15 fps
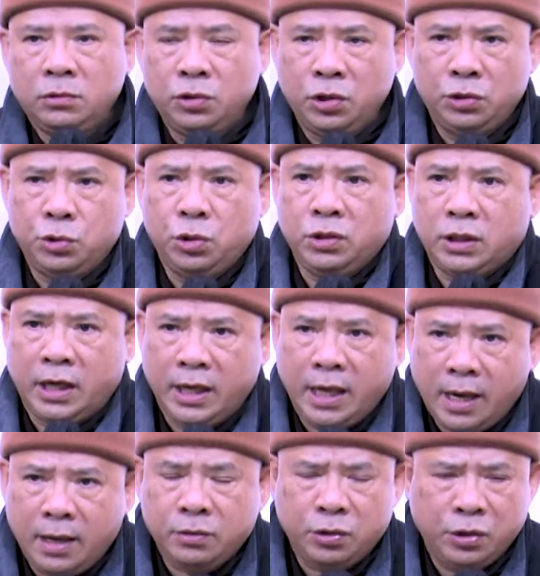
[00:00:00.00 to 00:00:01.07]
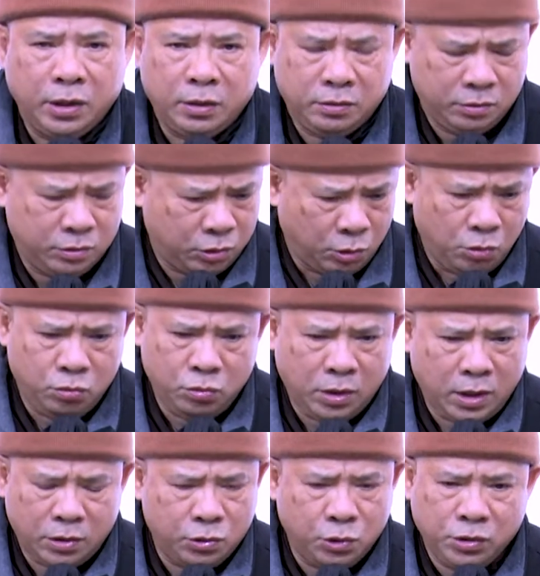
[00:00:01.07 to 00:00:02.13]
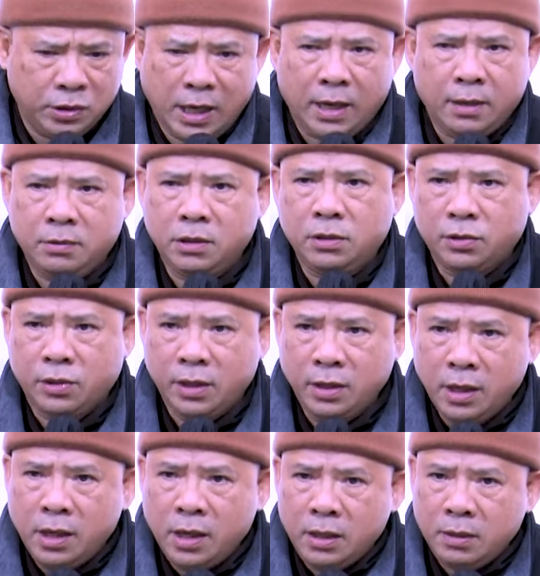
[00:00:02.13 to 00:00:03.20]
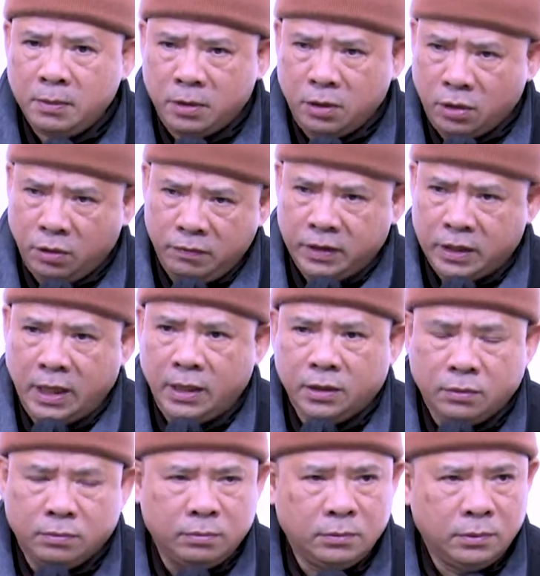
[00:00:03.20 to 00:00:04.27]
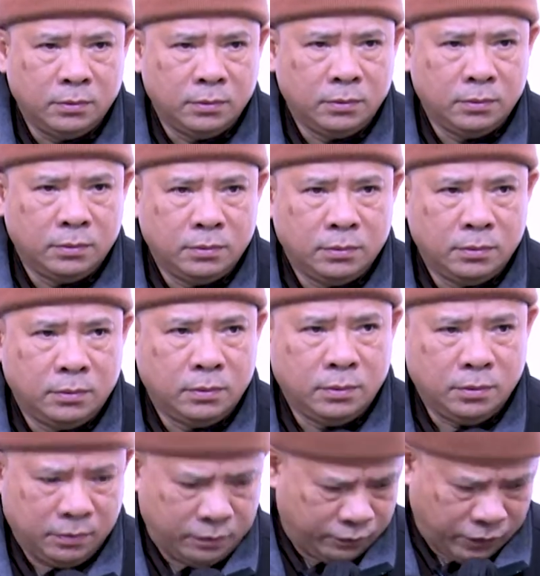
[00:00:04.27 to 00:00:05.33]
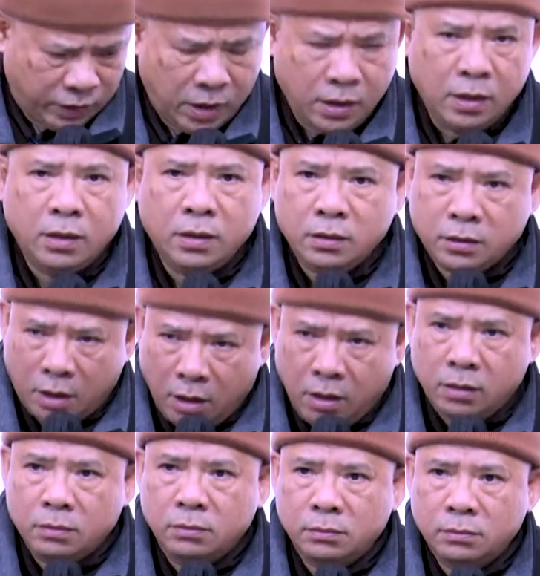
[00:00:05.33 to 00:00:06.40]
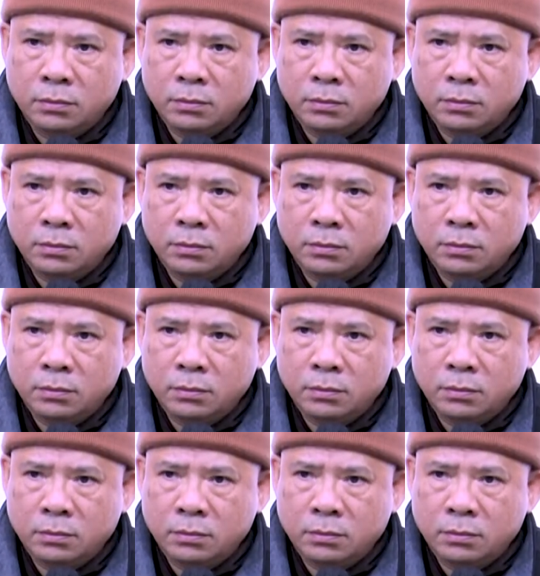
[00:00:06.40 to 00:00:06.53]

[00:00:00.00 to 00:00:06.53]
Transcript: chuyện xuất thế gia, chuyện tu hành xuất gia chưa nói, nhưng mà đối với thế tục, vợ con,